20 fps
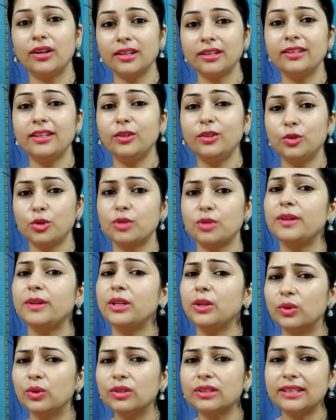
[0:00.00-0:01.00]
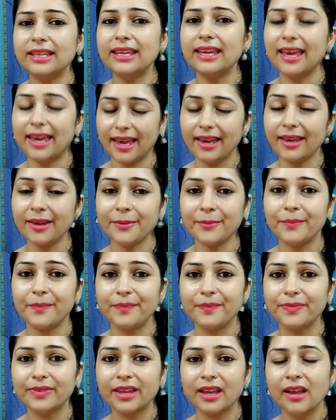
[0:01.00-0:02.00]
औरत की दुश्मन होती है
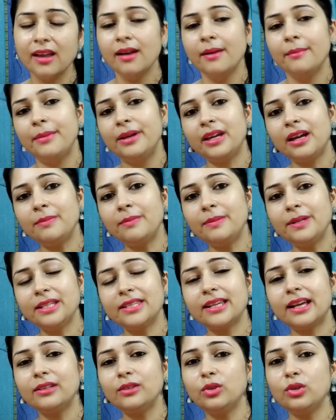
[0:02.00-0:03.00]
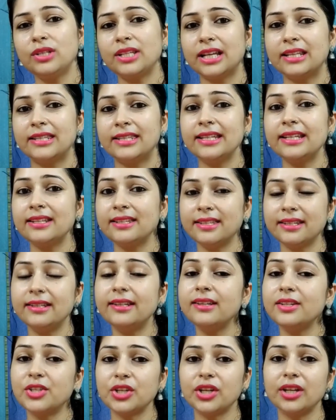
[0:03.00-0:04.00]
मैं आपके साथ कुछ ऐसे
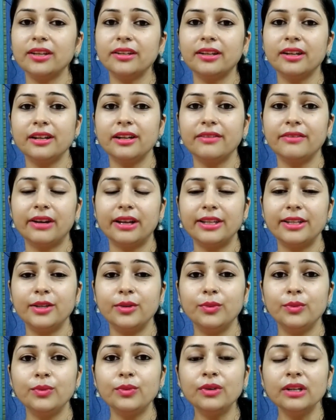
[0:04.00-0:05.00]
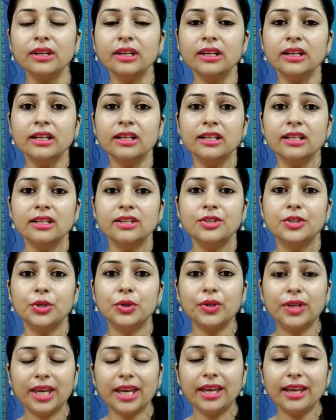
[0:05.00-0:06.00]
इंसिडेंट शेयर करने वाली हूँ जो
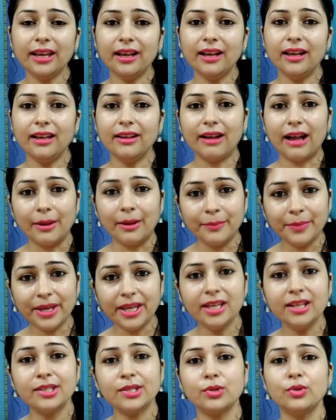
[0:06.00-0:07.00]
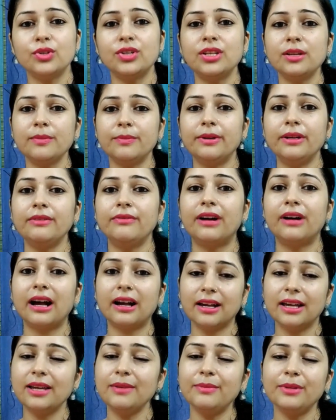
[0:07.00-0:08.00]
कि हमें ये सोचने पर
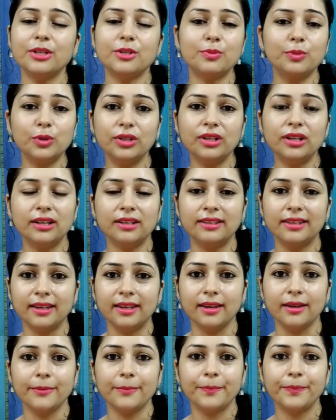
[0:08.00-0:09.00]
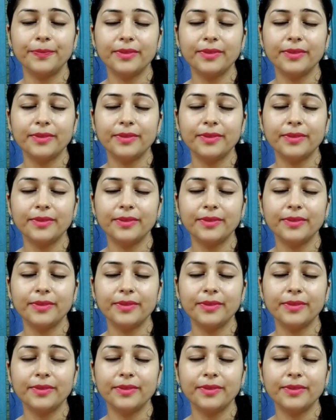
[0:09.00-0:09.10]
वाकई मजबूर कर देंगे